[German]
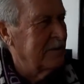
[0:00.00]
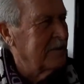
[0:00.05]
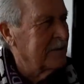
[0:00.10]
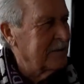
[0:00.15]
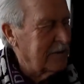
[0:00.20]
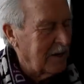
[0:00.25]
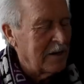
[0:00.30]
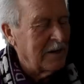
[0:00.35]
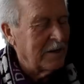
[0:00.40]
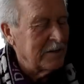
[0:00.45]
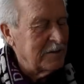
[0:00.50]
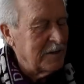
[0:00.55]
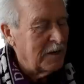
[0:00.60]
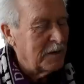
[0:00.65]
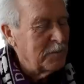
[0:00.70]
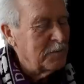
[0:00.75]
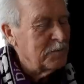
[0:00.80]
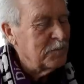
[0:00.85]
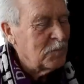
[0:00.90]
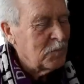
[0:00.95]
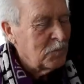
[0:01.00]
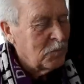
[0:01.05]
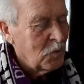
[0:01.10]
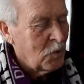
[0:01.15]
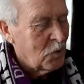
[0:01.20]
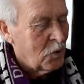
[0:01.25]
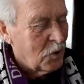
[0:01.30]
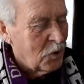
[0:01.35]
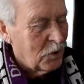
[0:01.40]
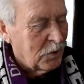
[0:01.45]
in Thailand haben,
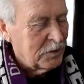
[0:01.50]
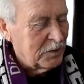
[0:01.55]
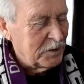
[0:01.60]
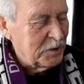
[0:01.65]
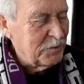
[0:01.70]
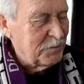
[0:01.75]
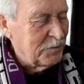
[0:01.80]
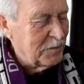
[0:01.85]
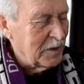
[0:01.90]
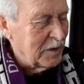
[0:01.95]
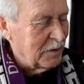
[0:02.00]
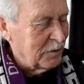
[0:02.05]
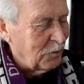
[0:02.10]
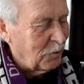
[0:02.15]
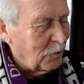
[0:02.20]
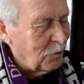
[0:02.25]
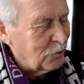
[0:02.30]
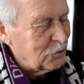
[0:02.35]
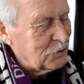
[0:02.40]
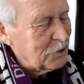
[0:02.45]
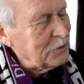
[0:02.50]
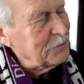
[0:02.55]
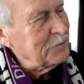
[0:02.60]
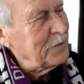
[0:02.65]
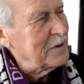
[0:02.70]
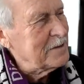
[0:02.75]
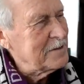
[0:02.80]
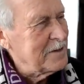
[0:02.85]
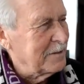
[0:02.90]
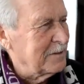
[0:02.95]
die wir auch
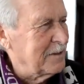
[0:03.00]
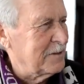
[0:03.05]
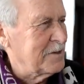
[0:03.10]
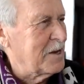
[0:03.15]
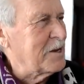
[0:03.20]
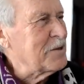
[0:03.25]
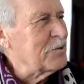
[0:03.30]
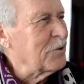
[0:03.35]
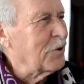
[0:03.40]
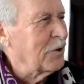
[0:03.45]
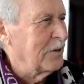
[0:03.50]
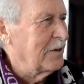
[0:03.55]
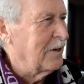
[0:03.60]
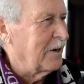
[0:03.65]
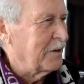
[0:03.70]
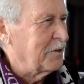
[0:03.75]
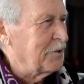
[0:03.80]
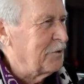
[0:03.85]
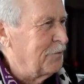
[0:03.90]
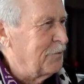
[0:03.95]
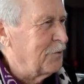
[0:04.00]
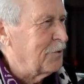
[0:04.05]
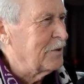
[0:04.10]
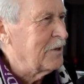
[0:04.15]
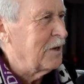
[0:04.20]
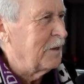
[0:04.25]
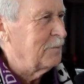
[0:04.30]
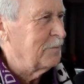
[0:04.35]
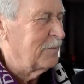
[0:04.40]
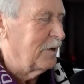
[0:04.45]
schrittweise an das Eishockey
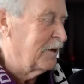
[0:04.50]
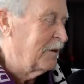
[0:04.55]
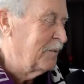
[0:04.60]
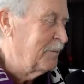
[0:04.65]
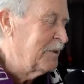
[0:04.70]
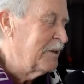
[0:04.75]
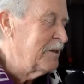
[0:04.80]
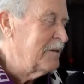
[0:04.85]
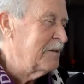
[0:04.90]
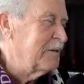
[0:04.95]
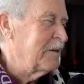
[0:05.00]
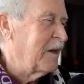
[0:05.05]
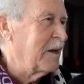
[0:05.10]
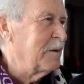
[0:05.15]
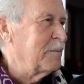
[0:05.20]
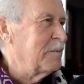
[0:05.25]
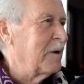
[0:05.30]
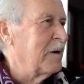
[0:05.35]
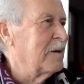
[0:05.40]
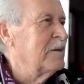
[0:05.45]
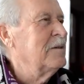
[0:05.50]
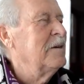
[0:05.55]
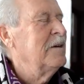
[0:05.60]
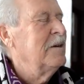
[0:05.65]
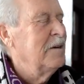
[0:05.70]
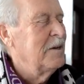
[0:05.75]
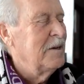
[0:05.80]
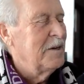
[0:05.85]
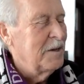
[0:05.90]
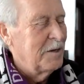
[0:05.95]
herangeführt haben. Da die mindestens einmal
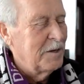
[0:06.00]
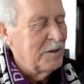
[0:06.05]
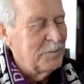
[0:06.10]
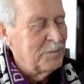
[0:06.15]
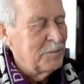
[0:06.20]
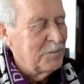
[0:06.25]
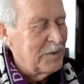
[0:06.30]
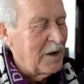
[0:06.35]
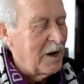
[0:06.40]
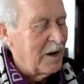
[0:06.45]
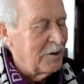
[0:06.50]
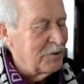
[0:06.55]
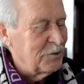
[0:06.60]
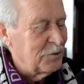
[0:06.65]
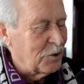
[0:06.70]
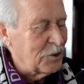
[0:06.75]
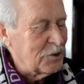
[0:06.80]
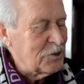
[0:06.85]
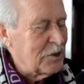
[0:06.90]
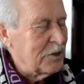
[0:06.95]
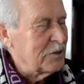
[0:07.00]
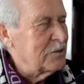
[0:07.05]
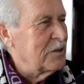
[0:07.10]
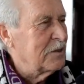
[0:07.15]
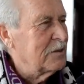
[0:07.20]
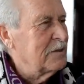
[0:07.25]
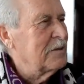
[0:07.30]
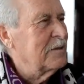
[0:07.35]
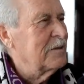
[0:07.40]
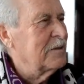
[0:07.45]
im Jahr in Deutschland
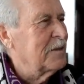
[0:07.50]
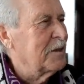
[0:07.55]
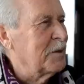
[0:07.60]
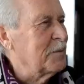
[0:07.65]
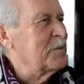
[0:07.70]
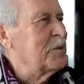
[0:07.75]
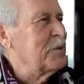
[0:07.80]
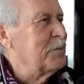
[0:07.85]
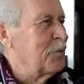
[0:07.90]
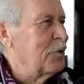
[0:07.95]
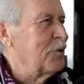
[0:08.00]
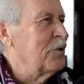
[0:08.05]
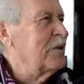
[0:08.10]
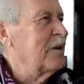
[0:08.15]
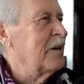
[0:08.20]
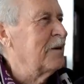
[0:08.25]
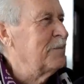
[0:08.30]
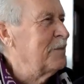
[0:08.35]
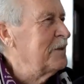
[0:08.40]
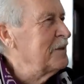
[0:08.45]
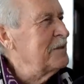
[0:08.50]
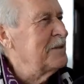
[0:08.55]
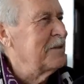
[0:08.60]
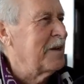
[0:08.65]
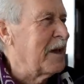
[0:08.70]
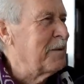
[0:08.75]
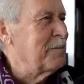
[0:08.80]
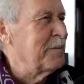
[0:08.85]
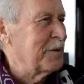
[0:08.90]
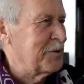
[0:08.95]
sind, gibt es die Möglichkeit,
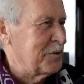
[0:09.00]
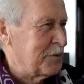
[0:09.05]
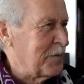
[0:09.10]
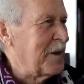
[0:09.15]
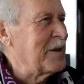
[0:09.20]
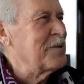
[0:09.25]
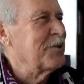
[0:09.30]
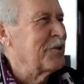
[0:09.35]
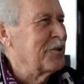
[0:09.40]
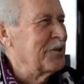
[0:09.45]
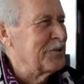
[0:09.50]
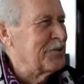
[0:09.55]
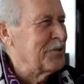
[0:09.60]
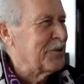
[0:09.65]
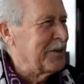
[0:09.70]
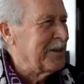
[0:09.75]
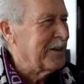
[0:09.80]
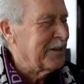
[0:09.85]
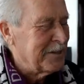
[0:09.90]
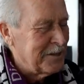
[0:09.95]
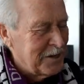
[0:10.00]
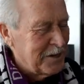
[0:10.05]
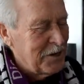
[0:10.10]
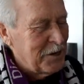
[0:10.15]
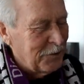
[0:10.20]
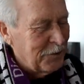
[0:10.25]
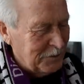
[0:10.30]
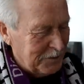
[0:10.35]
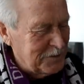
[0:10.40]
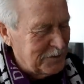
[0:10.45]
mindestens einmal zum Eishockey zu gehen.
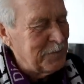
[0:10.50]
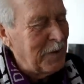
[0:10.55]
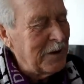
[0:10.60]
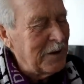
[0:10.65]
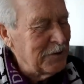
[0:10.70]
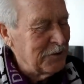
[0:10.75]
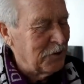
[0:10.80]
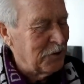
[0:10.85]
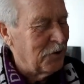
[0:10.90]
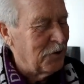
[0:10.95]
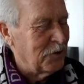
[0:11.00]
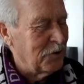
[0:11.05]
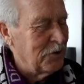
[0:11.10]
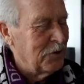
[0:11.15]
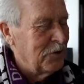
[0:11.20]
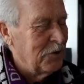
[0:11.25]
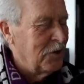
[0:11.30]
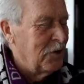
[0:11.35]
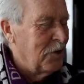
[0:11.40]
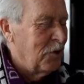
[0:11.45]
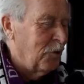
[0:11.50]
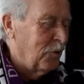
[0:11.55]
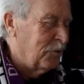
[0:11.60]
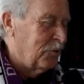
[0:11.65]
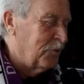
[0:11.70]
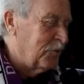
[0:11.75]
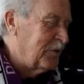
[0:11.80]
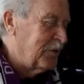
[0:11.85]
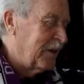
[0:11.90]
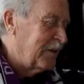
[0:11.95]
Und das machen die auch.
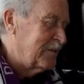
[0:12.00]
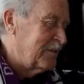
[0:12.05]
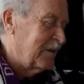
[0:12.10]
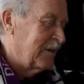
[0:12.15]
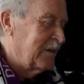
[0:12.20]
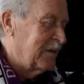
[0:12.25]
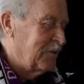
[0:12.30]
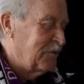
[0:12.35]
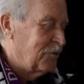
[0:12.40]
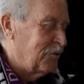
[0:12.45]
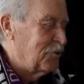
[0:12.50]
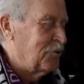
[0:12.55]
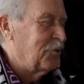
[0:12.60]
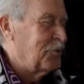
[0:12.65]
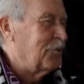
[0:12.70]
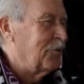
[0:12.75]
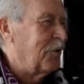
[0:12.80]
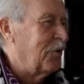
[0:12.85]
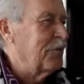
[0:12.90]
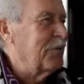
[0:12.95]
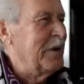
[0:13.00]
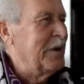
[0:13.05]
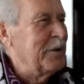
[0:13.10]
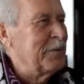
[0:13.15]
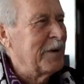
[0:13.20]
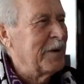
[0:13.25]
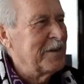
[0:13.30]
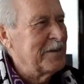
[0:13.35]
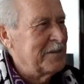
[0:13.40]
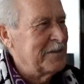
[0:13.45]
Und unlängst hat er so einen schönen
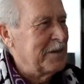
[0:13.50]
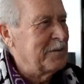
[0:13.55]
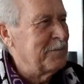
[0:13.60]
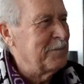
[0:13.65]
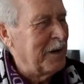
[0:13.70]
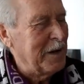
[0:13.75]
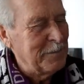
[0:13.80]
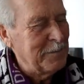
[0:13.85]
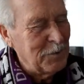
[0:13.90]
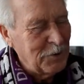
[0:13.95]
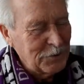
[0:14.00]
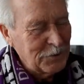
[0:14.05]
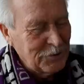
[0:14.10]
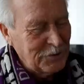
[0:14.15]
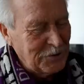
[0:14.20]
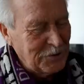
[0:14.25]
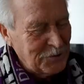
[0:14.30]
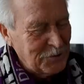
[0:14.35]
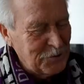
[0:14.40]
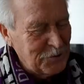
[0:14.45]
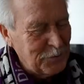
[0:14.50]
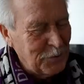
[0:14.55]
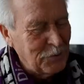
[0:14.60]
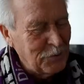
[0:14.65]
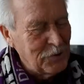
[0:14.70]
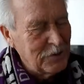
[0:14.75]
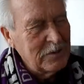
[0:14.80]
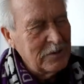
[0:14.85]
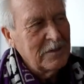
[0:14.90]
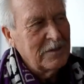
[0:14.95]
Aufkleber gesehen bei einem Auto, das uns
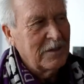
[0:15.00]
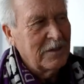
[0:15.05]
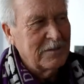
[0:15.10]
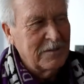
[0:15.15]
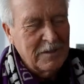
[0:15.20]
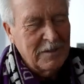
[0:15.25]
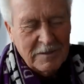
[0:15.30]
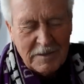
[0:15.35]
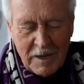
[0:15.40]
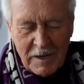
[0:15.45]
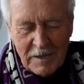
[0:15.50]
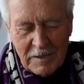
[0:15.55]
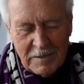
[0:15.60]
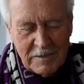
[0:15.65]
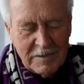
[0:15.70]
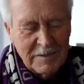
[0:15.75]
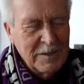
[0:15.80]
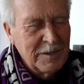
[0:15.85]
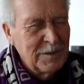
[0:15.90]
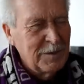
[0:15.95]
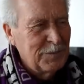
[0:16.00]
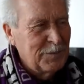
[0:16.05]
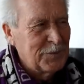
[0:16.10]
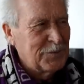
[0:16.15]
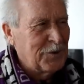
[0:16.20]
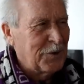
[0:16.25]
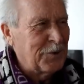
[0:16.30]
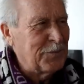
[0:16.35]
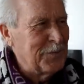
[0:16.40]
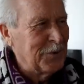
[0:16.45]
überholt hat. hat gesagt, ach,
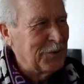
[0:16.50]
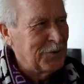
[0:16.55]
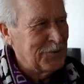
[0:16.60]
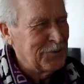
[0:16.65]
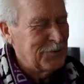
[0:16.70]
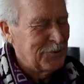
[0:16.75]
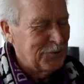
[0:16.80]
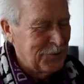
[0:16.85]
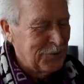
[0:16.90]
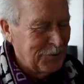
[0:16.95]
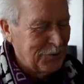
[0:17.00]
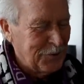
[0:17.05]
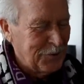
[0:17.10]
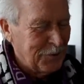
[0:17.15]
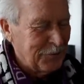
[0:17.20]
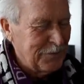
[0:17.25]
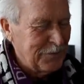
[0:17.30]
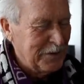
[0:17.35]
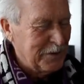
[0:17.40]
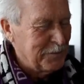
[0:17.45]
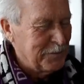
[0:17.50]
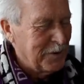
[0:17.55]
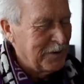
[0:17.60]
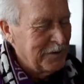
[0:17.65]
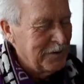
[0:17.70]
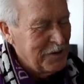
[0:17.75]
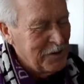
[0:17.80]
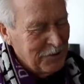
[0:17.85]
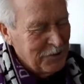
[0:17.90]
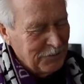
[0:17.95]
besorgt mir doch so einen schönen Aufkleber.
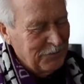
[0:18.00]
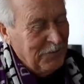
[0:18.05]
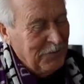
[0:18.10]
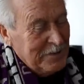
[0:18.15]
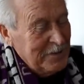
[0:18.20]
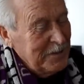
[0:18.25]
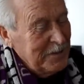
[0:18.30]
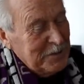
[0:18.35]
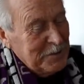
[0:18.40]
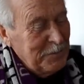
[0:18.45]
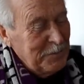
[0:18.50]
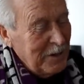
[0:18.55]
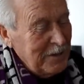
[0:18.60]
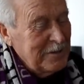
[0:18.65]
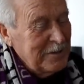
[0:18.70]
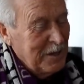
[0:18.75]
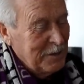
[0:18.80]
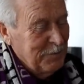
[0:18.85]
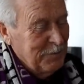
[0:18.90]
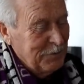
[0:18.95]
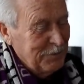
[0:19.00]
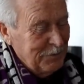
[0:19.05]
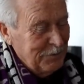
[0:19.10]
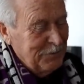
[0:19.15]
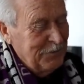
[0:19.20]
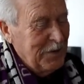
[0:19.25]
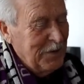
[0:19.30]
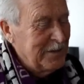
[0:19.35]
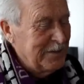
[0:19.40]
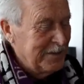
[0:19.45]
Und was ich gemacht habe,
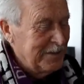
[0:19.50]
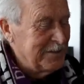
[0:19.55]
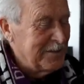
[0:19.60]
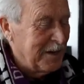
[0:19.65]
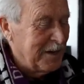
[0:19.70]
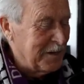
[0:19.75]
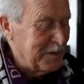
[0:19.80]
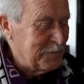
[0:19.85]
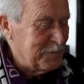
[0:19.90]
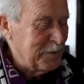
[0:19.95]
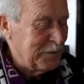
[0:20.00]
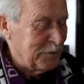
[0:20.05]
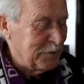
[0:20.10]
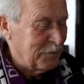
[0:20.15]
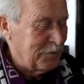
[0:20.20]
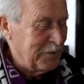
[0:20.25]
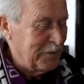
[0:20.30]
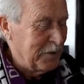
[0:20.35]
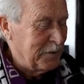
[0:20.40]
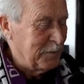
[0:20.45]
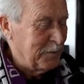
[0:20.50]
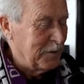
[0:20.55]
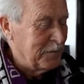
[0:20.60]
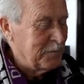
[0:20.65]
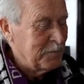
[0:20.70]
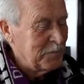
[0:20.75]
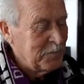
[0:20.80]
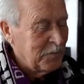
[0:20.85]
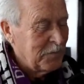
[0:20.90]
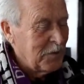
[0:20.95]
nun fährt dieser Eisbärenaufkleber
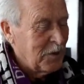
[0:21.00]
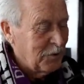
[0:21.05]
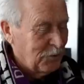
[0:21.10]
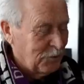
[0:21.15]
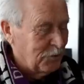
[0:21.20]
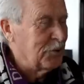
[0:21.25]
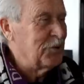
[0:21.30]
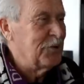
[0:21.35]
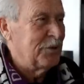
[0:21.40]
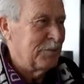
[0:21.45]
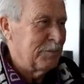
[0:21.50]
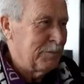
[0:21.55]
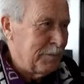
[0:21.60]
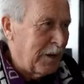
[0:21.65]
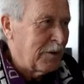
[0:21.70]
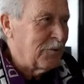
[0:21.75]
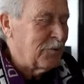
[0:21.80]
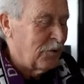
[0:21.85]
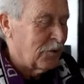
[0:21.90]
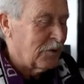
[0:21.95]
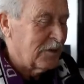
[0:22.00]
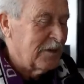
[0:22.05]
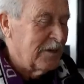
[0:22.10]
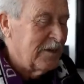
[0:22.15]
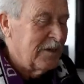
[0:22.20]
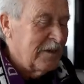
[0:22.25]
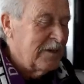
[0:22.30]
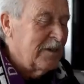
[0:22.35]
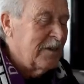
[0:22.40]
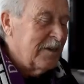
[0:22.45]
durch Bangkok.
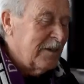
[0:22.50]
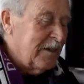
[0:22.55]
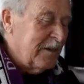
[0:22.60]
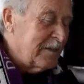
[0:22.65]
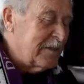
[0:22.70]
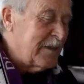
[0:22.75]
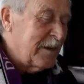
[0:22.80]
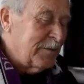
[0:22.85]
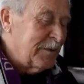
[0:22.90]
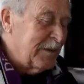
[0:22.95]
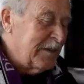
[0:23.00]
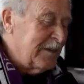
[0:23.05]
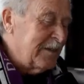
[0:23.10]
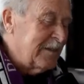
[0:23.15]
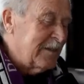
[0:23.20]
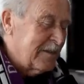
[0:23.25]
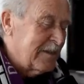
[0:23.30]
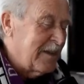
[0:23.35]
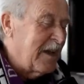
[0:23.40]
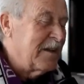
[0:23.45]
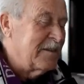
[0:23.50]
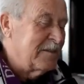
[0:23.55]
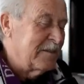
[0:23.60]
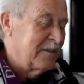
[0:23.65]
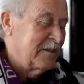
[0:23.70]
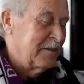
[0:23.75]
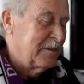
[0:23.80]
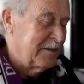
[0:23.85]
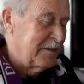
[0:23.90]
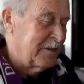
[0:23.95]
Ist aber nicht das
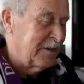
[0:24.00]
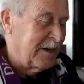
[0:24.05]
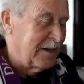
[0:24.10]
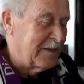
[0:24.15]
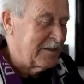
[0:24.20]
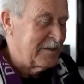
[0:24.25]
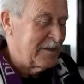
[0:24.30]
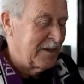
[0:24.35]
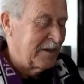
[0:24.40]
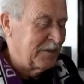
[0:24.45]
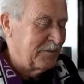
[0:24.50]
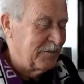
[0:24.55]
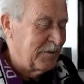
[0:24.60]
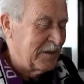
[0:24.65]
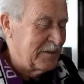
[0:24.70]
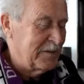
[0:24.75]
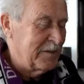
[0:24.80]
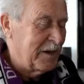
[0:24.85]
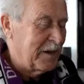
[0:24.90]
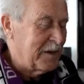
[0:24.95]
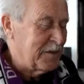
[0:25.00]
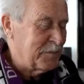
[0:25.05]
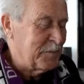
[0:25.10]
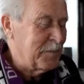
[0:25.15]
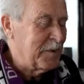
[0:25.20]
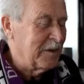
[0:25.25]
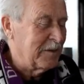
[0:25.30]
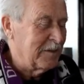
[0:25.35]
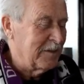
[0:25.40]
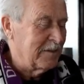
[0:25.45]
einzigste Kennzeichen, was die
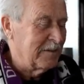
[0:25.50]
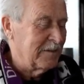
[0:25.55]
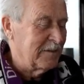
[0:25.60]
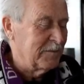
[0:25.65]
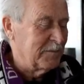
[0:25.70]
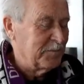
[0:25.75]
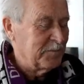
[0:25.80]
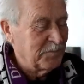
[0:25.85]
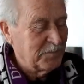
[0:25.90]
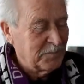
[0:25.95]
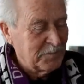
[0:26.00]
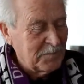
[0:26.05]
Eisbären in,